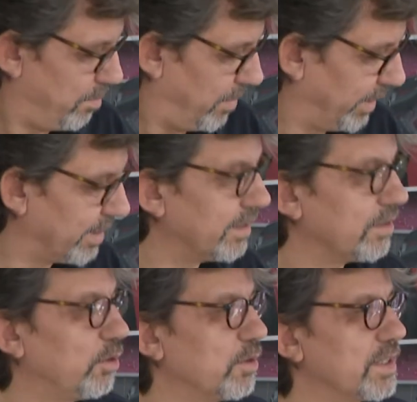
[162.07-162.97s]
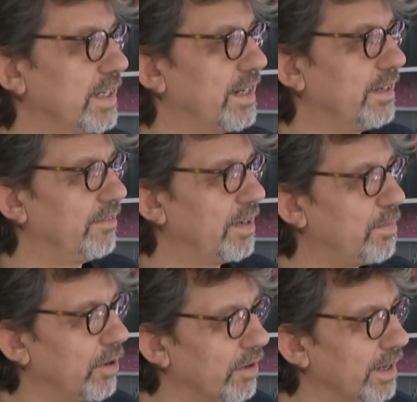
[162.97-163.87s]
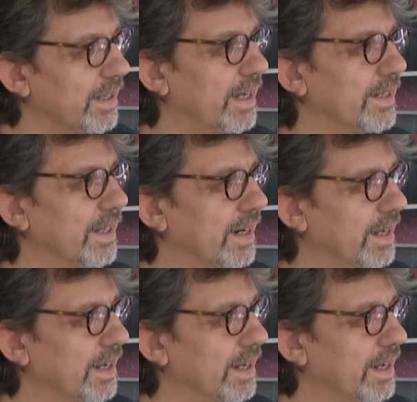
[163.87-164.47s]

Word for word: balata tozlarının ve poryalardan